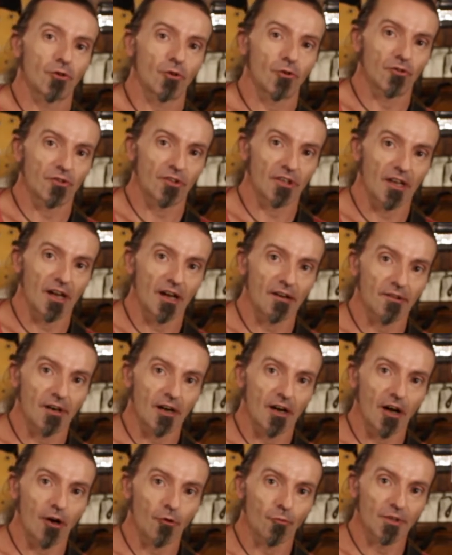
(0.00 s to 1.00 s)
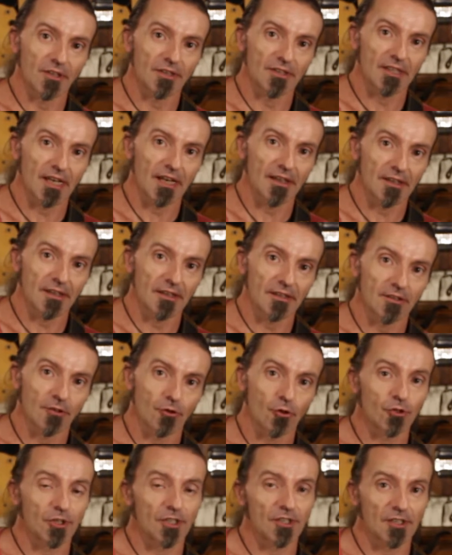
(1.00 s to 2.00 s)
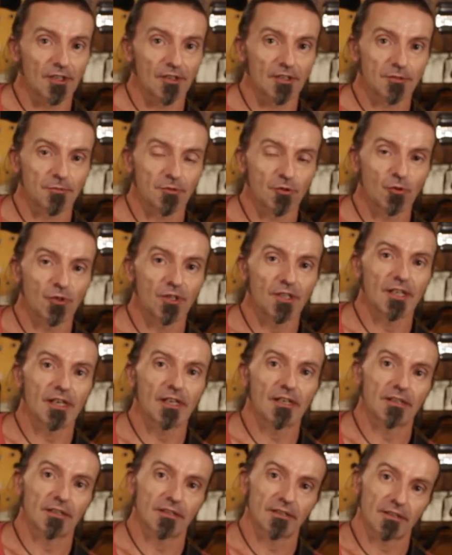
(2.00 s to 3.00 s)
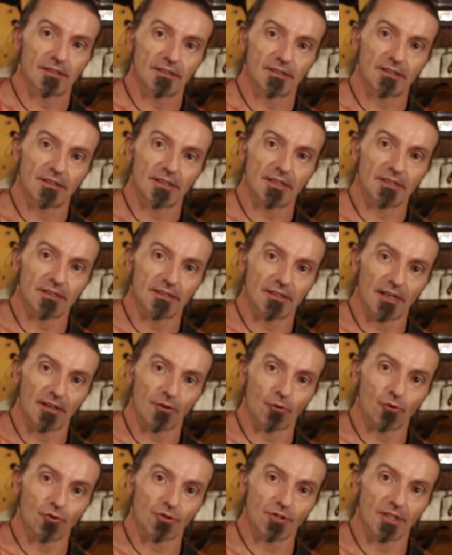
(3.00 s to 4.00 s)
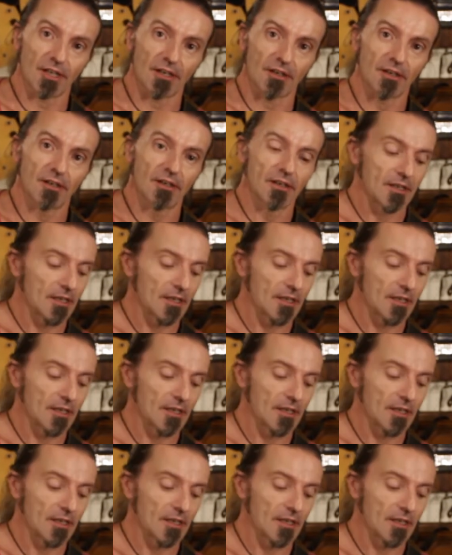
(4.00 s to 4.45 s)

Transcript: onceava aumentada o quinta disminuida, quinta justa.